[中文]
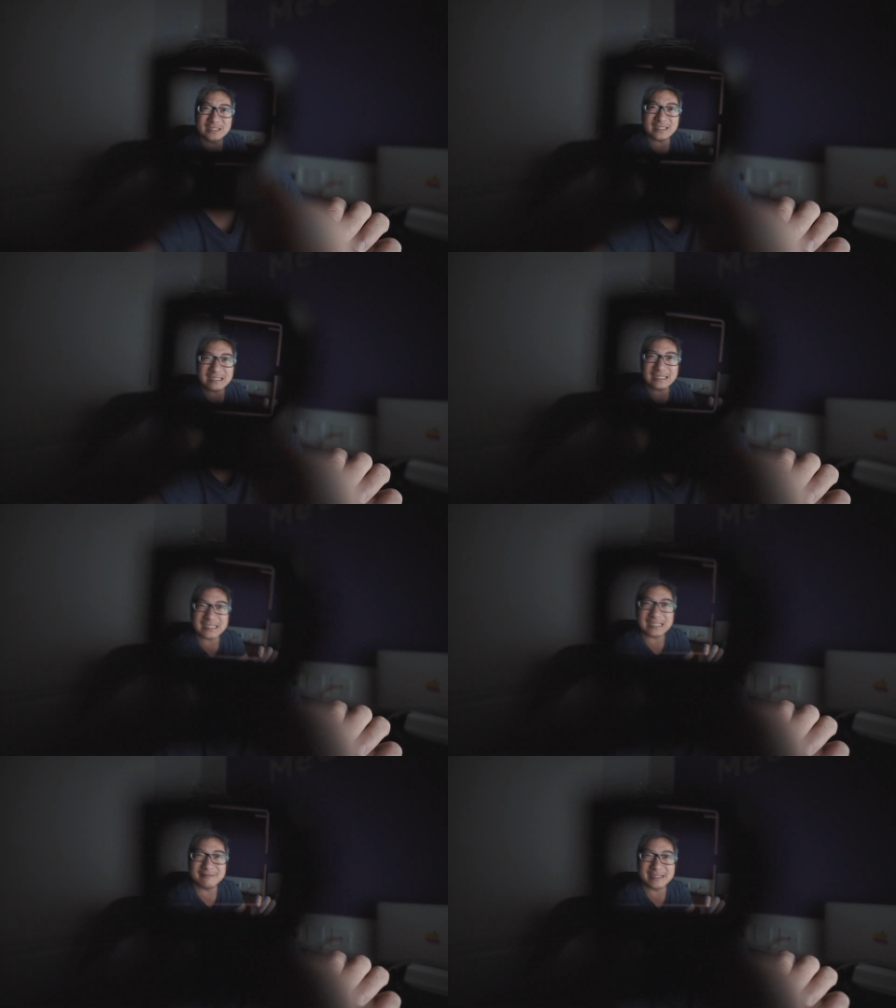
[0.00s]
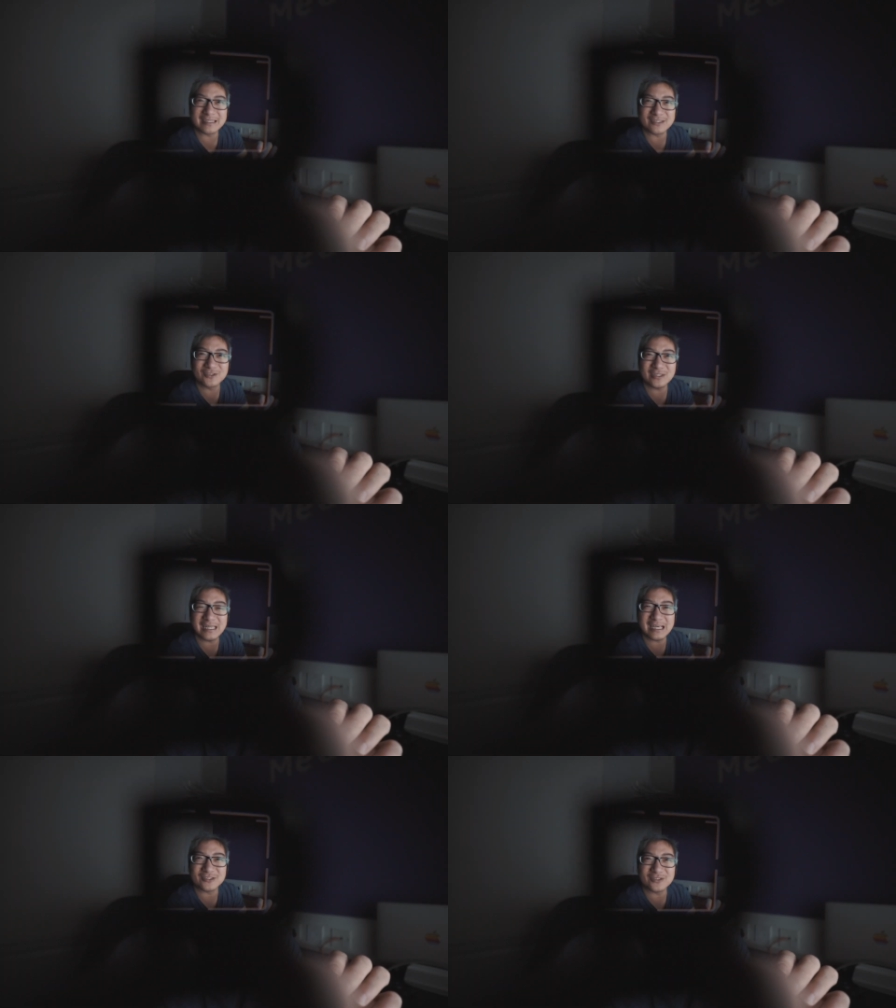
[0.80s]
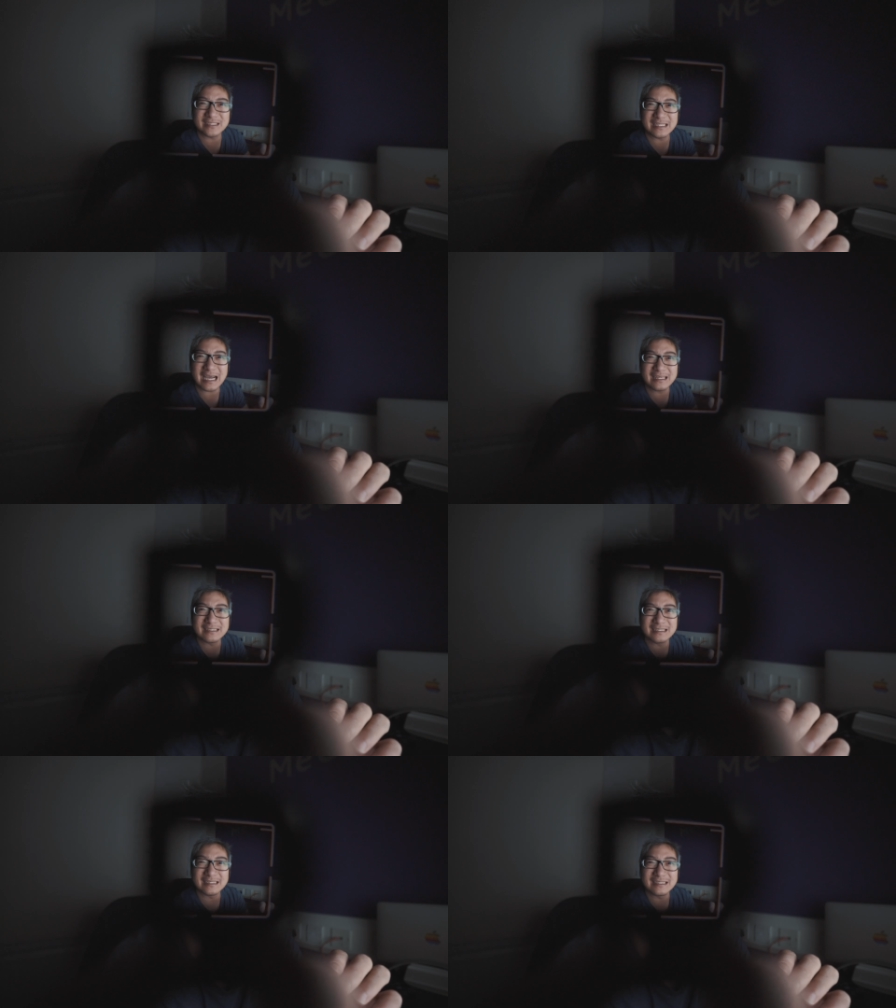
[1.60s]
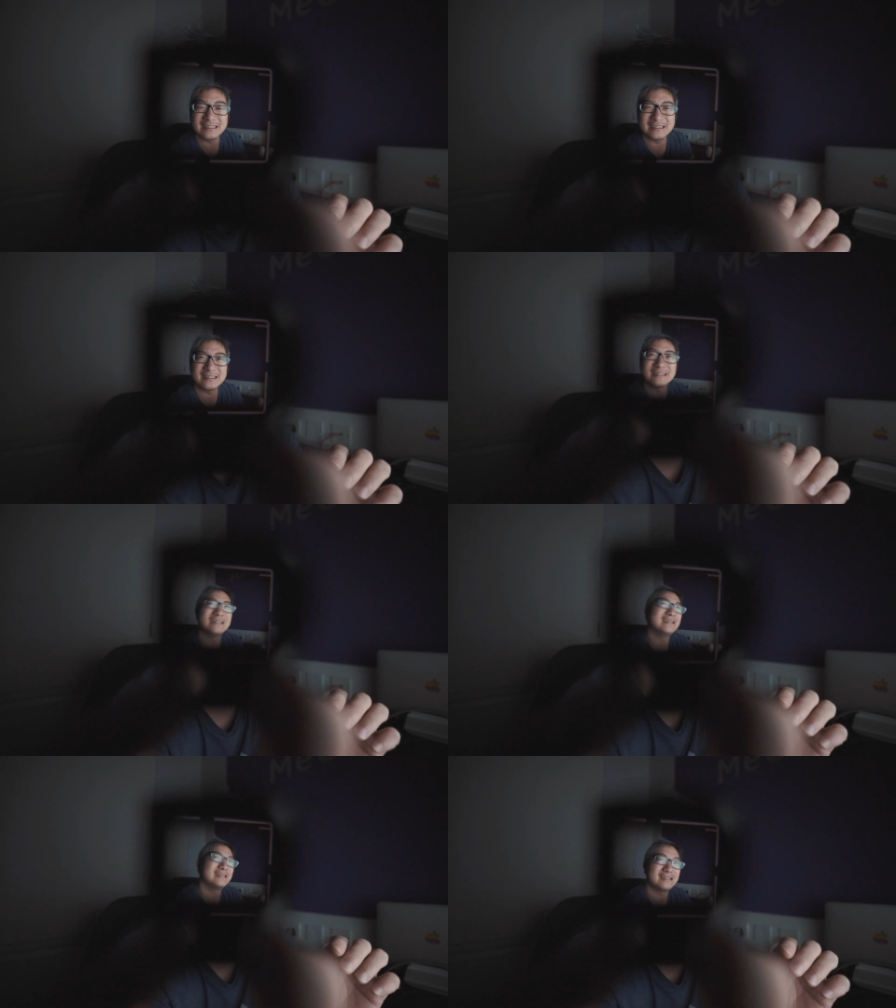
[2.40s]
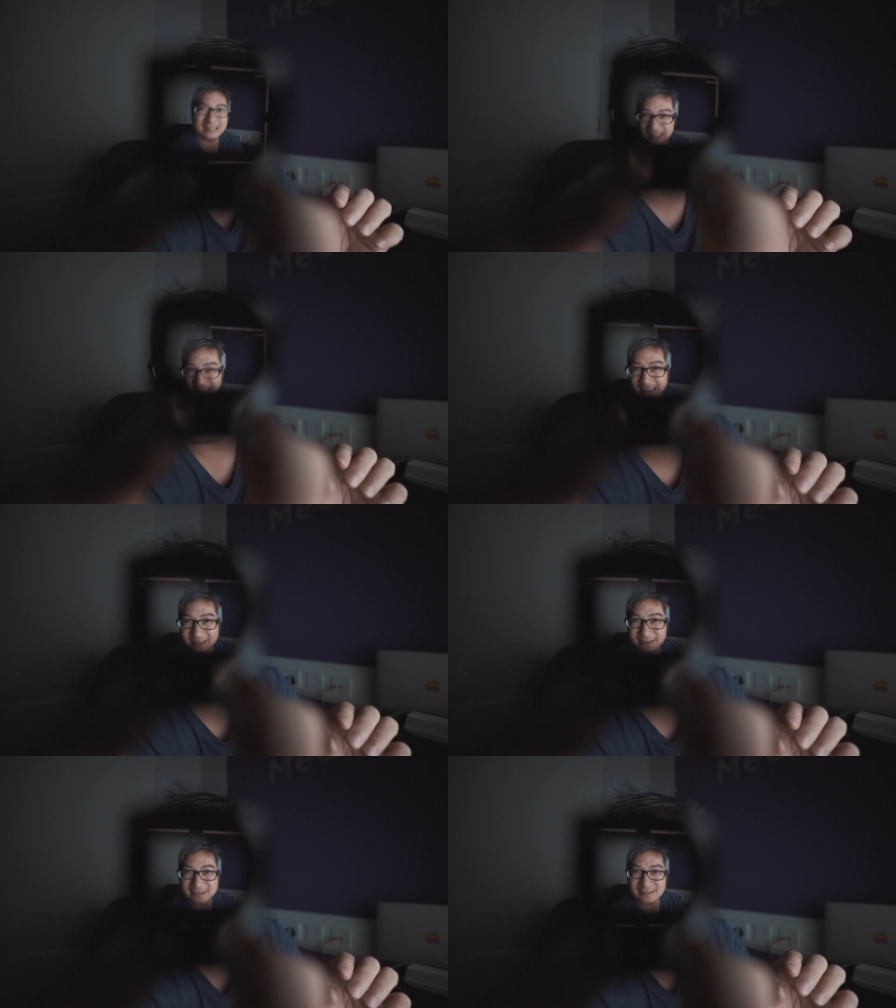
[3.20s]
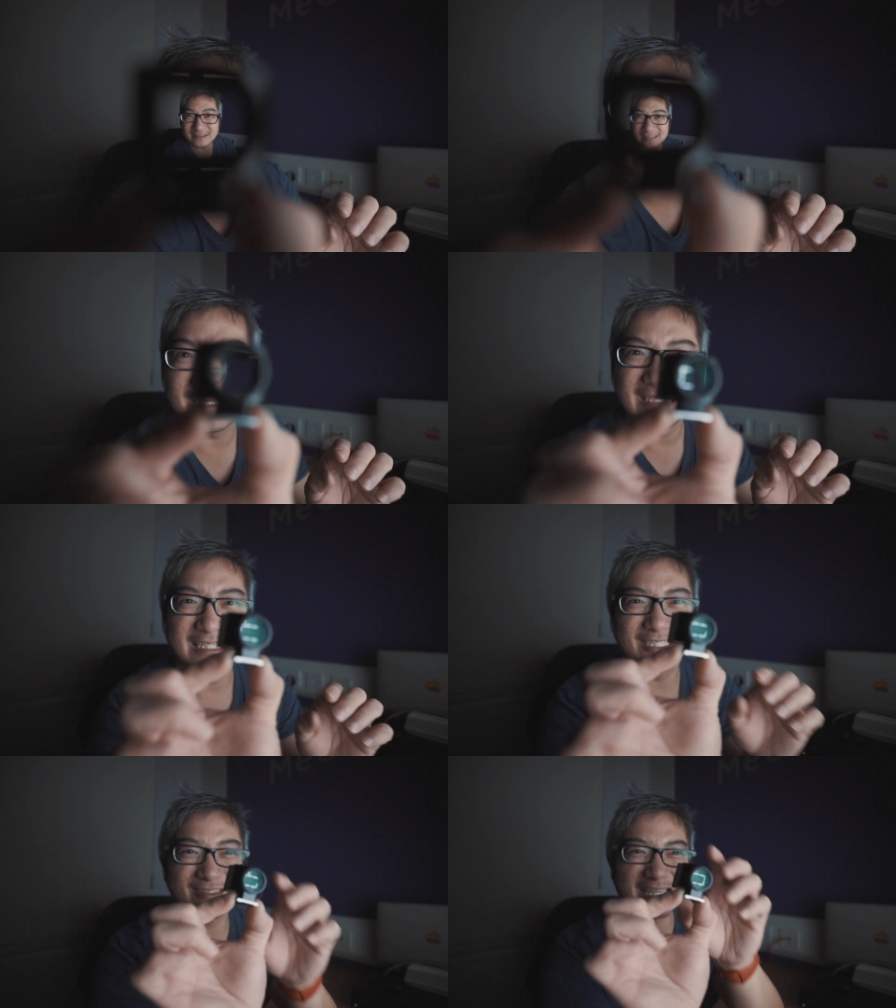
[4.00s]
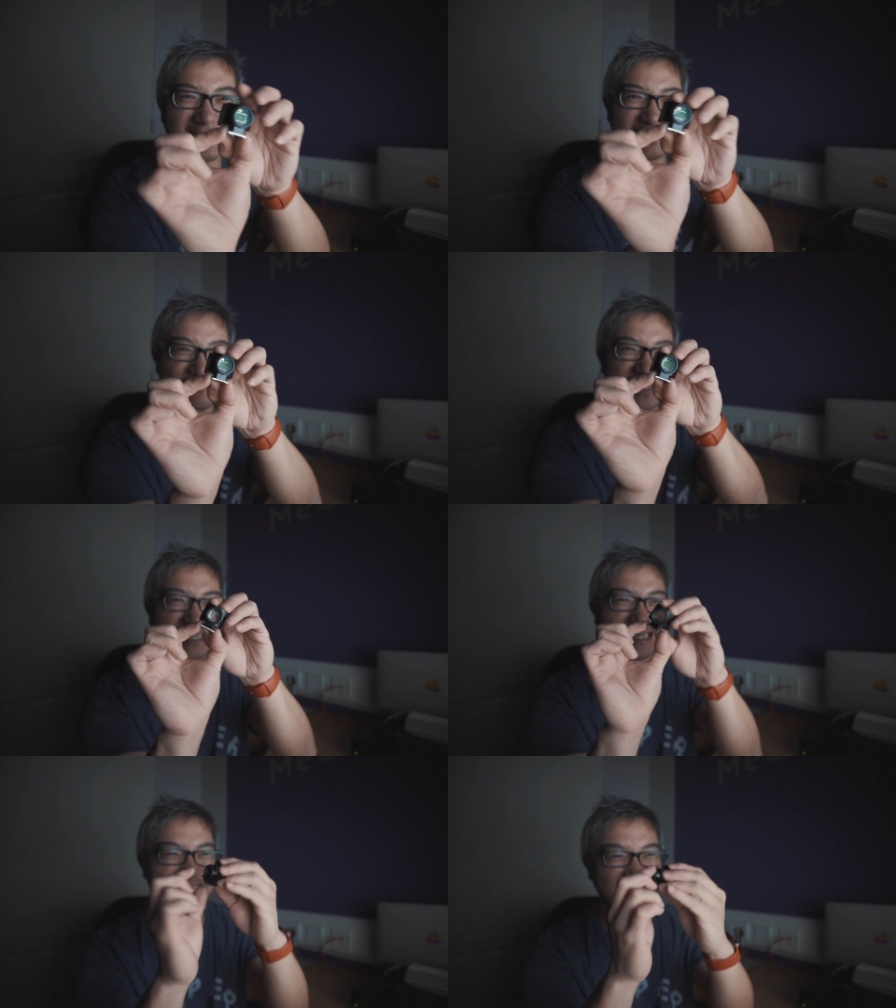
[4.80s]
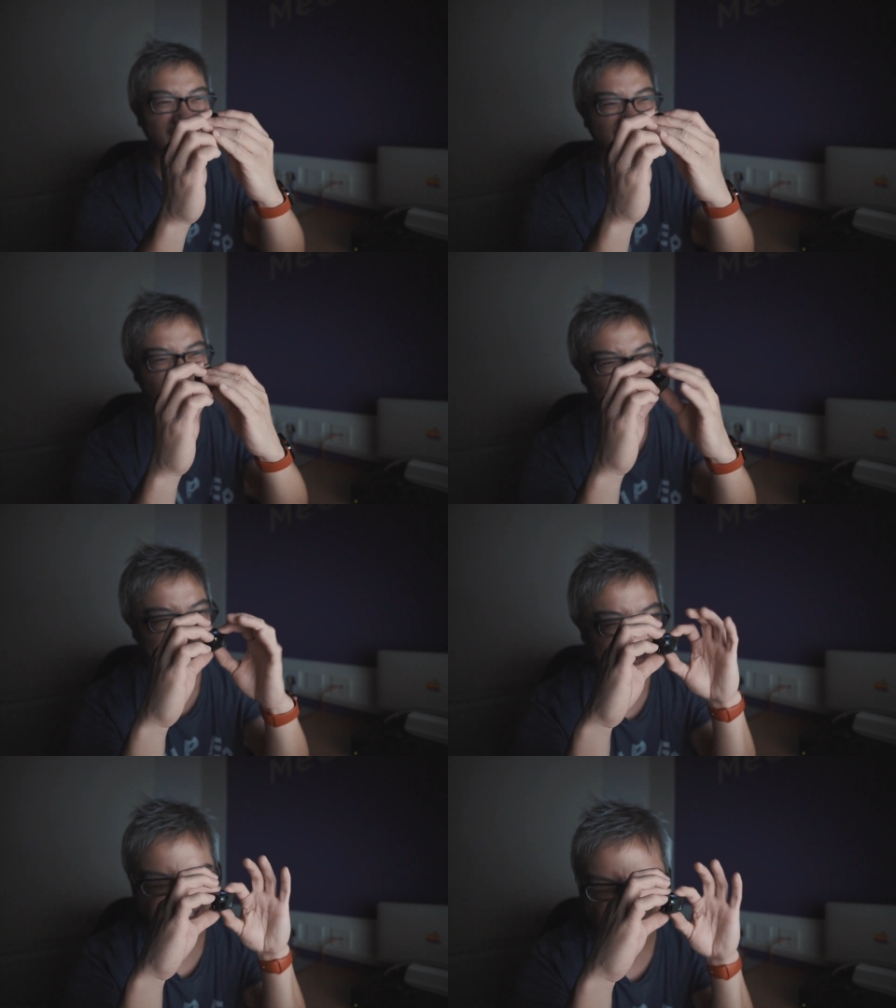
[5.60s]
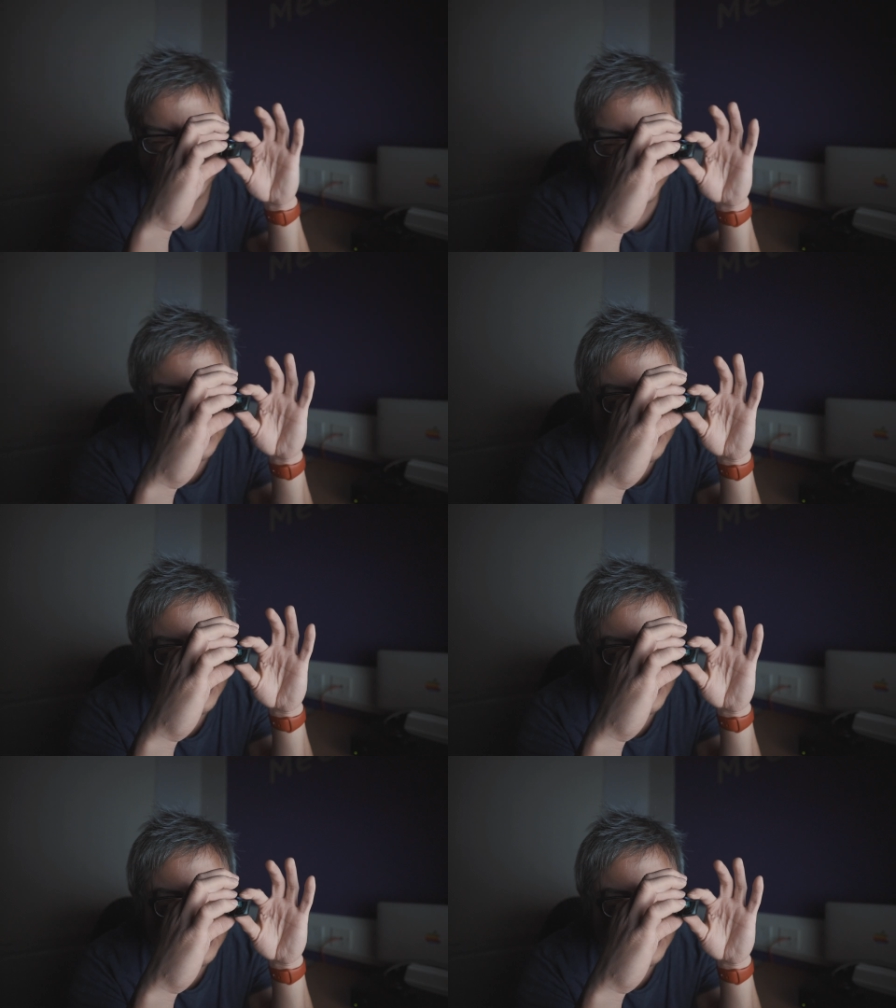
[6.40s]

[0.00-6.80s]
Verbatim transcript: 不知道大家看没看到？最亮、最大的一个，可以看到，就它里面的那个景